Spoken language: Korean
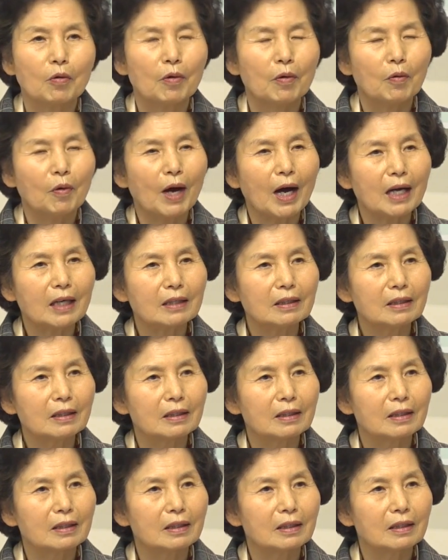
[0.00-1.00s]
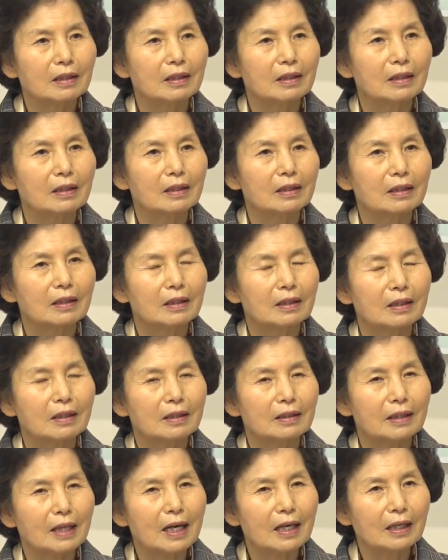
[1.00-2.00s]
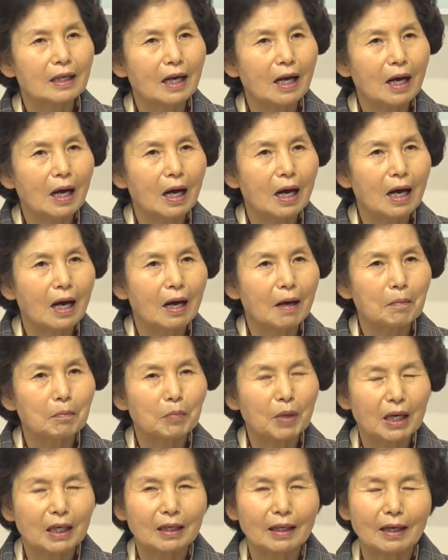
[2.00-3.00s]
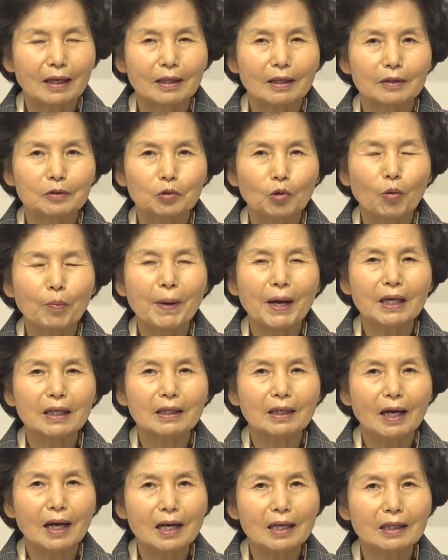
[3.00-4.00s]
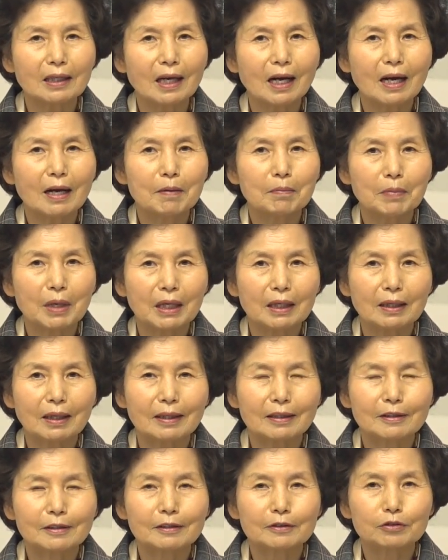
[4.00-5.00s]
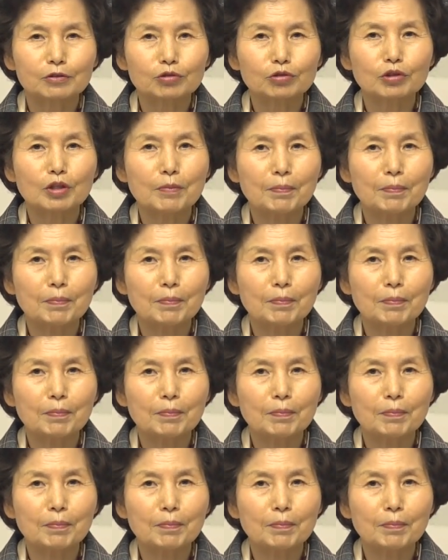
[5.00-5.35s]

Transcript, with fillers: 화를 낼까 말까, 도박을 할까 말까, 술을